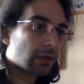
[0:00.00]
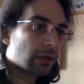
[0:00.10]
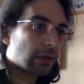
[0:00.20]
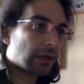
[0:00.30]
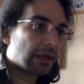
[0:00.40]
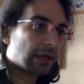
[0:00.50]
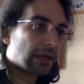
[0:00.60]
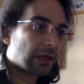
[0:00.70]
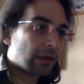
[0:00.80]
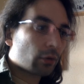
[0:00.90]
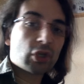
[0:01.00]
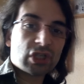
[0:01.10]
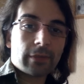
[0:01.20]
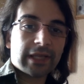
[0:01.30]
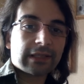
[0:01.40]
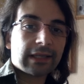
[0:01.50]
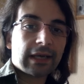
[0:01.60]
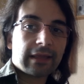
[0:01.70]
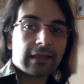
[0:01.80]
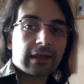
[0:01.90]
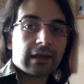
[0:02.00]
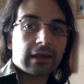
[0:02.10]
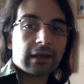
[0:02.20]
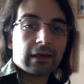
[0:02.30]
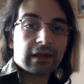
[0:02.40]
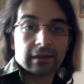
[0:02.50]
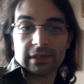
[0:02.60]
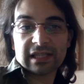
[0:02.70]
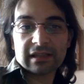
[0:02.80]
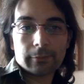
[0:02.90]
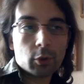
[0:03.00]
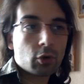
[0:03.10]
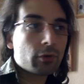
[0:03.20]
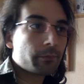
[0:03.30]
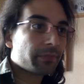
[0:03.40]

Eh, curiosamente, hace, hace bastante poco,